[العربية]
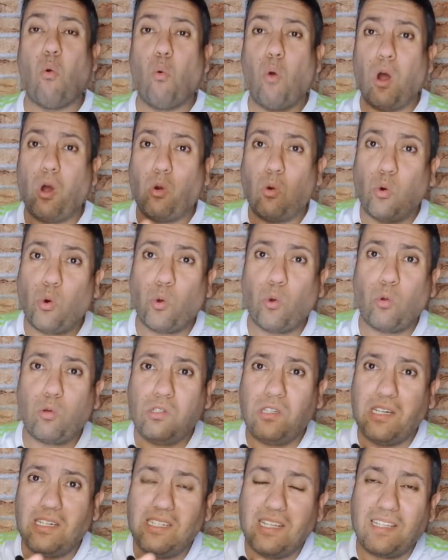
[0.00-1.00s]

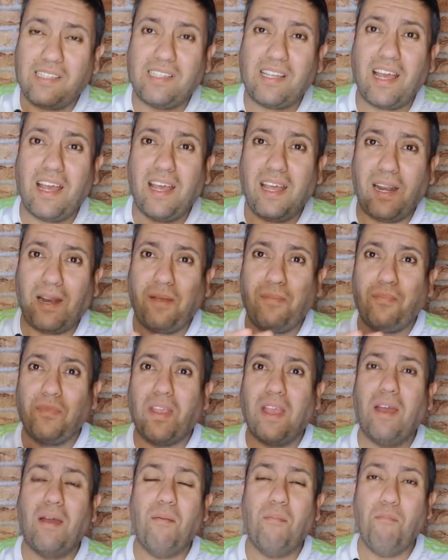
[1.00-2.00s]
وخروج الجزائر
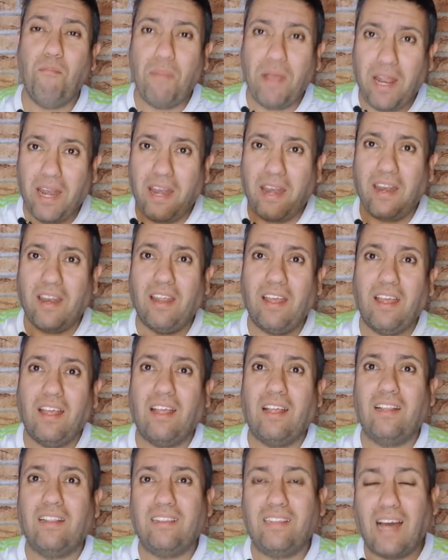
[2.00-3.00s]
من
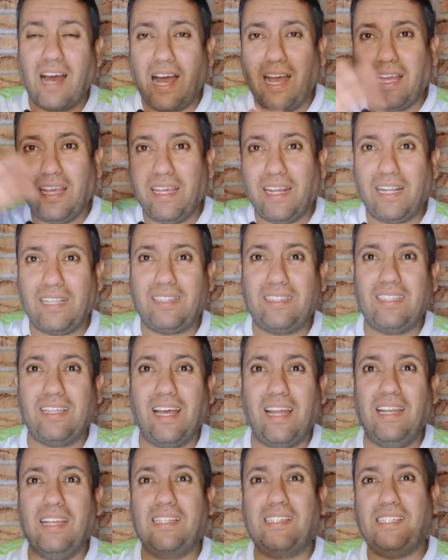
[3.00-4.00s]
دائرة
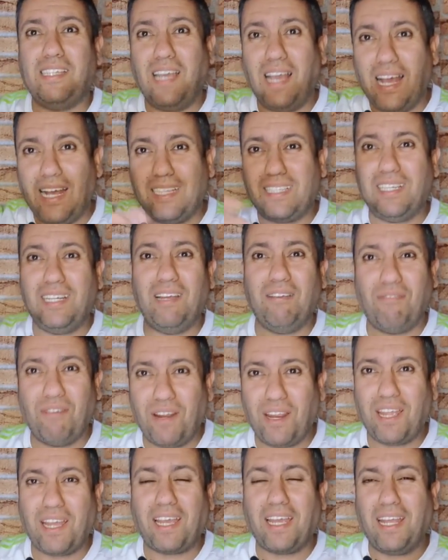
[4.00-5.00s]
الاتحاد
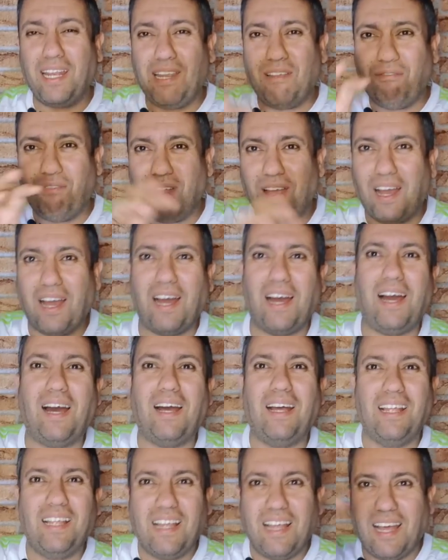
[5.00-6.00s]
الافريقي اللي
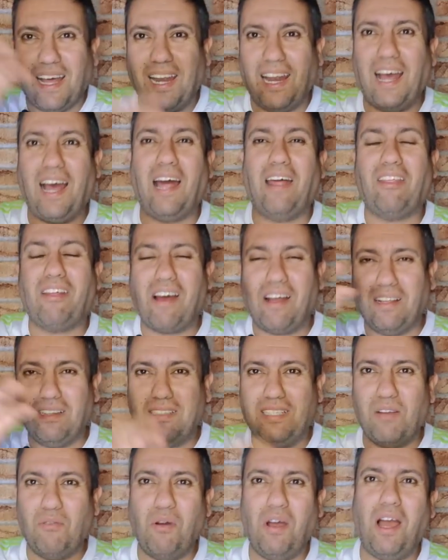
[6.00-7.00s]
فيها الاعضاء
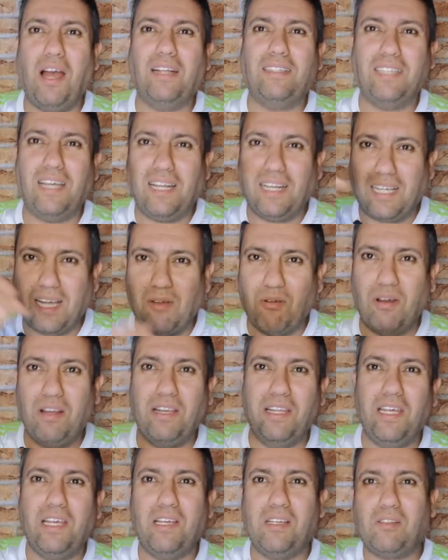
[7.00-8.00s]
تاعها تاع
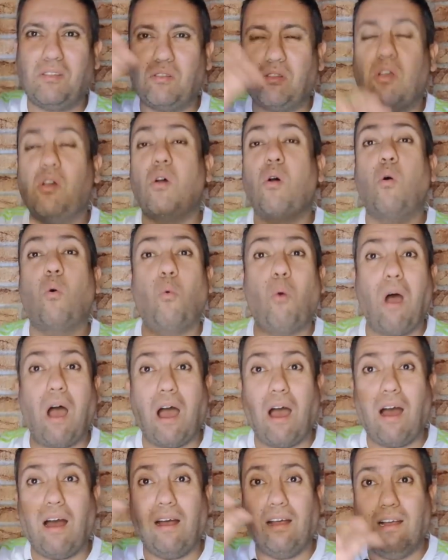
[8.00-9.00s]
الكواليس
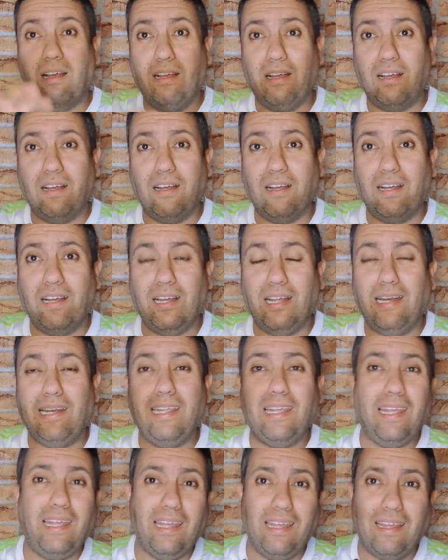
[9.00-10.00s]
آه، آه،
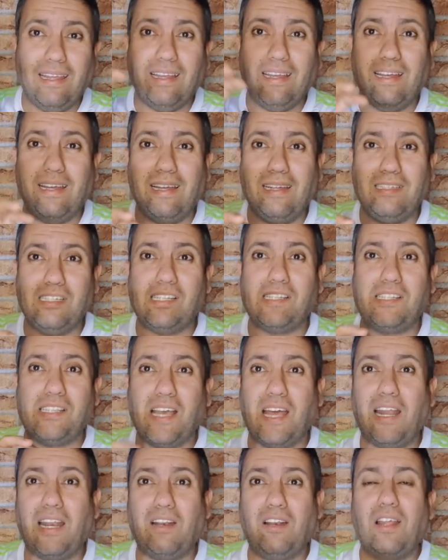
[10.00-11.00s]

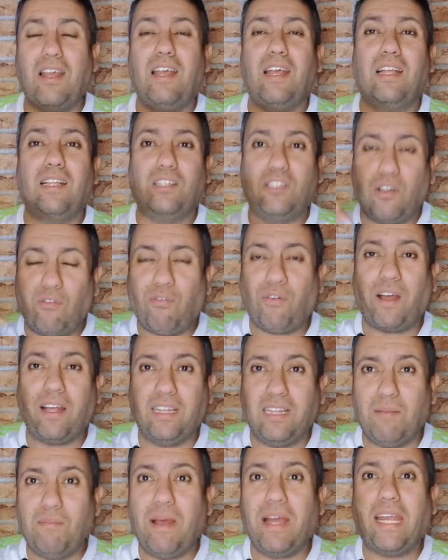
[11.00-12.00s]
الجزائر
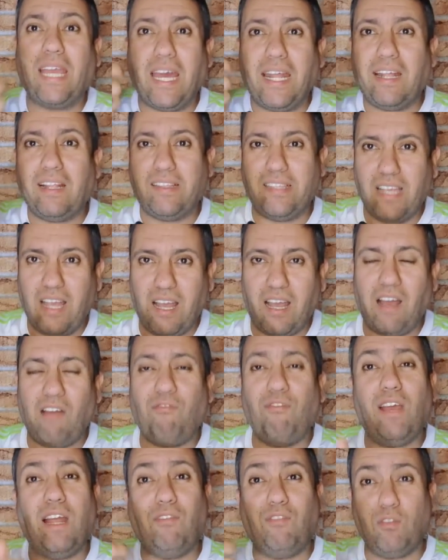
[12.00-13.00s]
تفقد المكانة تاعها
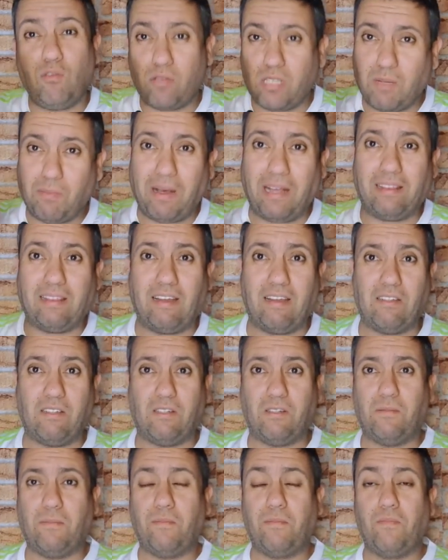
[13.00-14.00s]
في
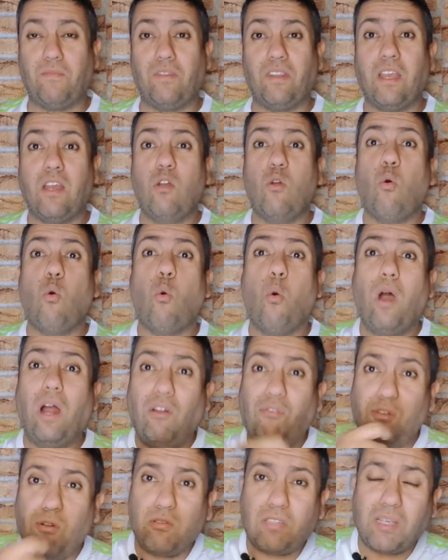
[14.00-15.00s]
2017
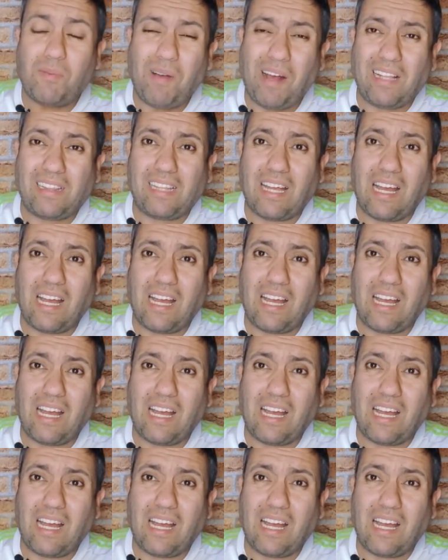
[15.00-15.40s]
و2017